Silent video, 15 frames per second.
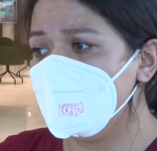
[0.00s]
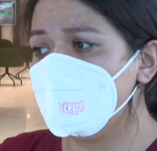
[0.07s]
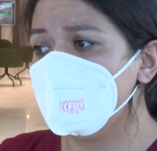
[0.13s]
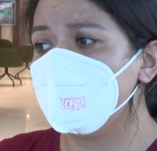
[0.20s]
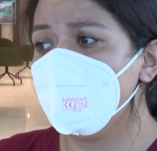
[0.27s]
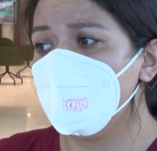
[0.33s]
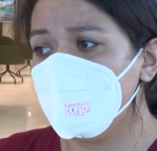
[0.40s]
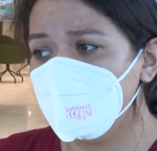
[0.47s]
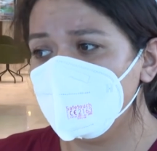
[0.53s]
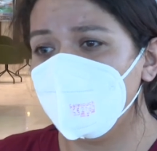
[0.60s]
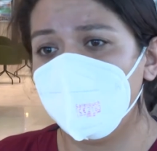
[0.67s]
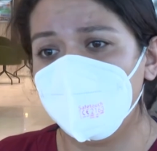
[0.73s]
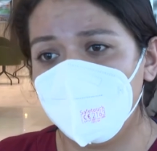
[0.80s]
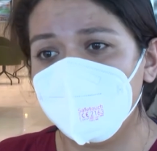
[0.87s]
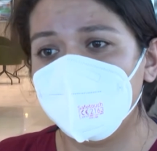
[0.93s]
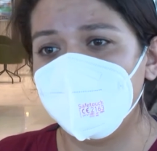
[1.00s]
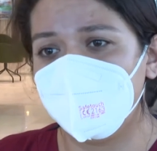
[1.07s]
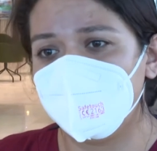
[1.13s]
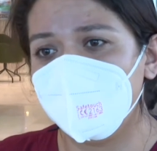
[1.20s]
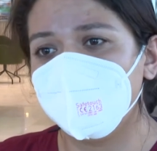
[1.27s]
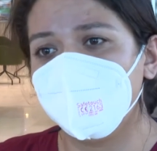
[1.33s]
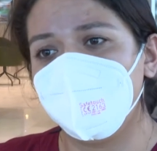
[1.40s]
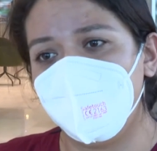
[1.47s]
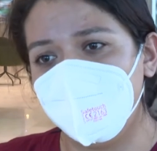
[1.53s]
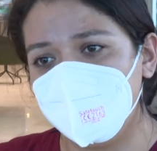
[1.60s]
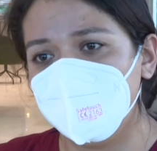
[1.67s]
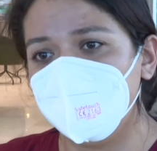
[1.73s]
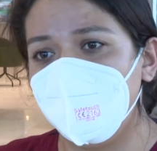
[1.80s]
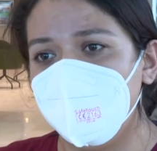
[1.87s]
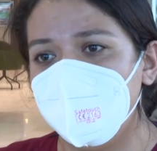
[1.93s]
kişisel koruyucu ekipmanlara zaten
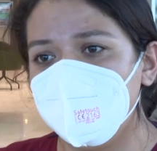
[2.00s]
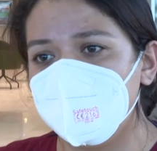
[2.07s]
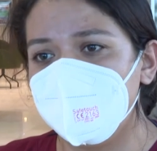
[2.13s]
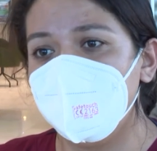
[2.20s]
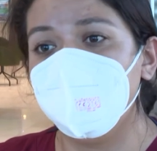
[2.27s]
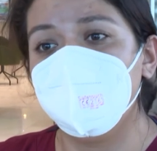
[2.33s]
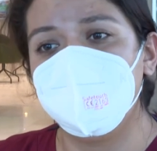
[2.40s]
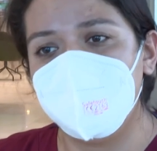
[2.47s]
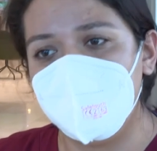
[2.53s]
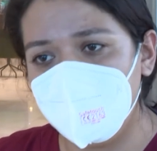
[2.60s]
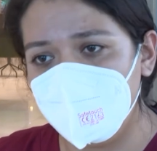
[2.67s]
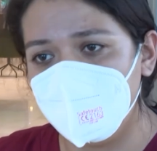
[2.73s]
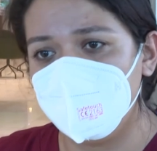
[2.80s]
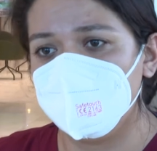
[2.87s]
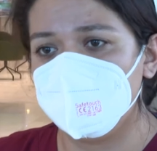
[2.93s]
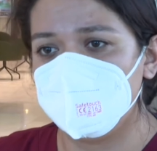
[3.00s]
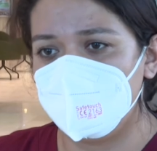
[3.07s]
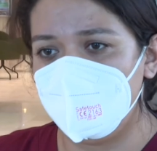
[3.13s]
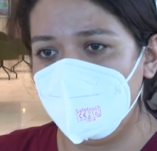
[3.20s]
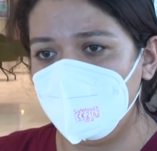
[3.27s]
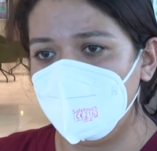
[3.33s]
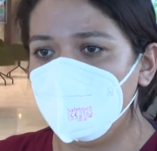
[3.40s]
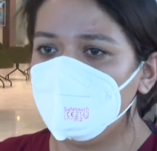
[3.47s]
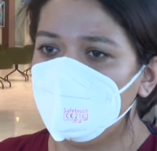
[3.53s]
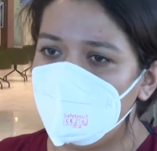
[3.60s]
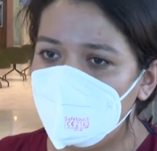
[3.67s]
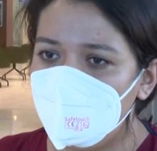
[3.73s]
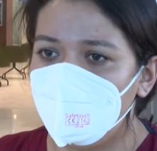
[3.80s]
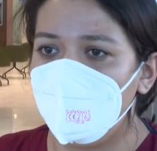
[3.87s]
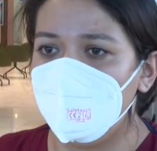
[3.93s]
aşinayız. H1N1 virüsünden
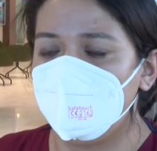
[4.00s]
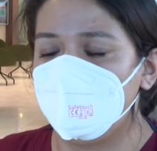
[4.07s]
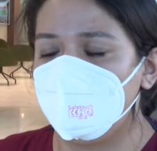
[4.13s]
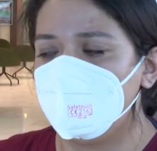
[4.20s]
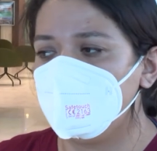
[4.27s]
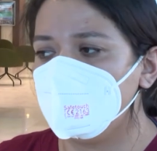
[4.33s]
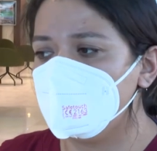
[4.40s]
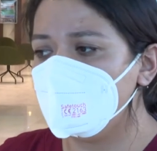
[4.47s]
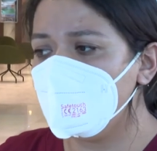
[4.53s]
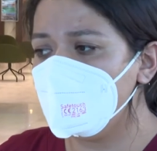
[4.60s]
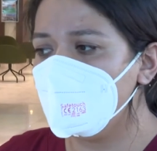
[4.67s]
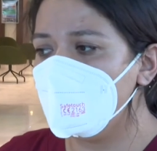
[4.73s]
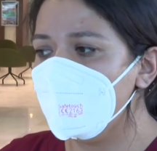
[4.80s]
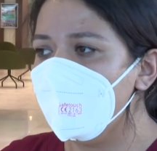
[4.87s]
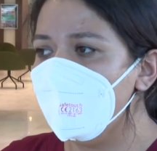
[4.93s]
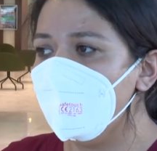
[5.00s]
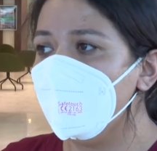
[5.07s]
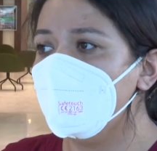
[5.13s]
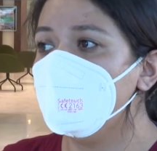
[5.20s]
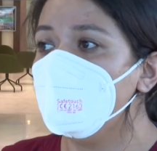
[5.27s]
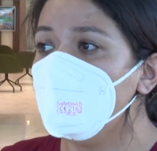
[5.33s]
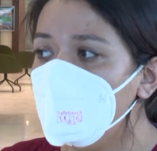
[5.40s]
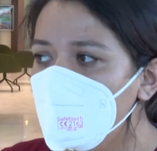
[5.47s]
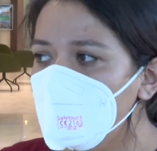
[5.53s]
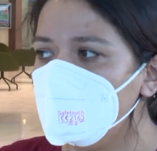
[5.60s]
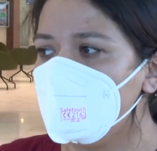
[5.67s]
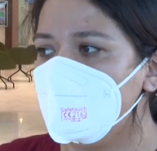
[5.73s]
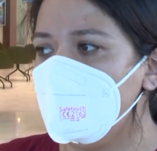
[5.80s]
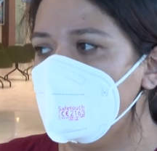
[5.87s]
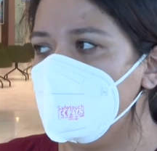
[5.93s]
onlara da baktık sonuçta ama hani bu
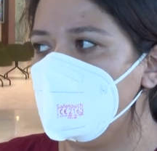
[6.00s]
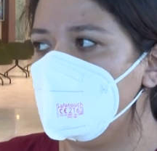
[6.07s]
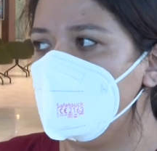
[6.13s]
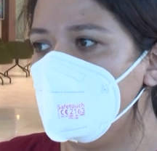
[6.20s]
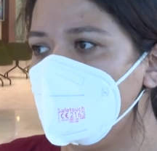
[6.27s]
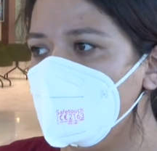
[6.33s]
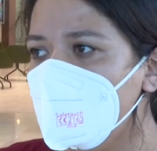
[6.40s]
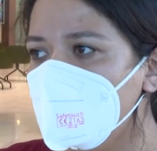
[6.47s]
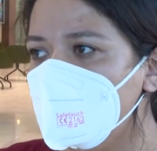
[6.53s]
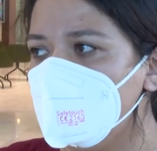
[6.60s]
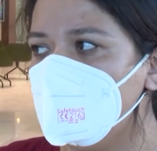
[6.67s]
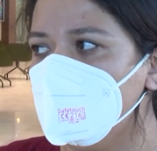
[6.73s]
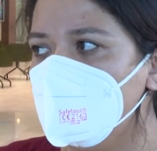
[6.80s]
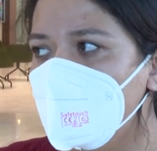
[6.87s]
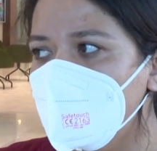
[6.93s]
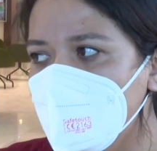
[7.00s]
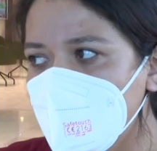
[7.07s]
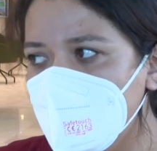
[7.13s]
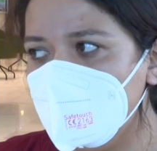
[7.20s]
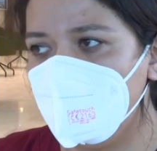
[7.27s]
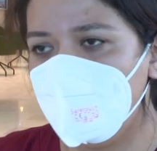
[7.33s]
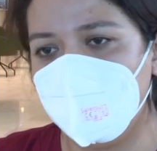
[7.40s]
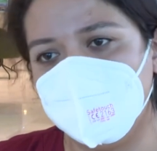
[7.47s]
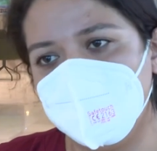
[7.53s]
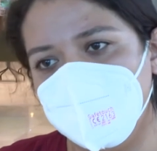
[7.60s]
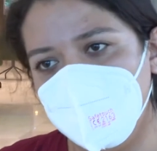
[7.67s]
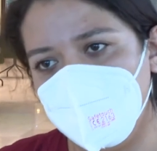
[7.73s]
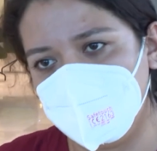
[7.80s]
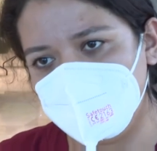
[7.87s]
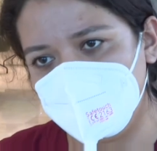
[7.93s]
boyuta gelip bu kadar dünya genelinde pandemi
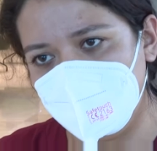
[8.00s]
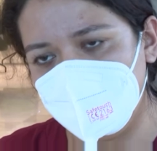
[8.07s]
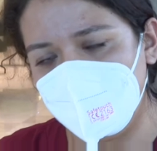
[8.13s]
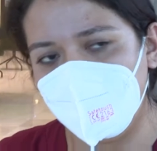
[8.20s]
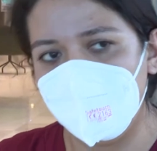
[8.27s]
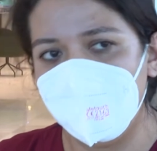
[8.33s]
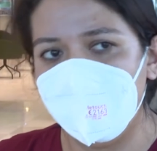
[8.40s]
oluşacak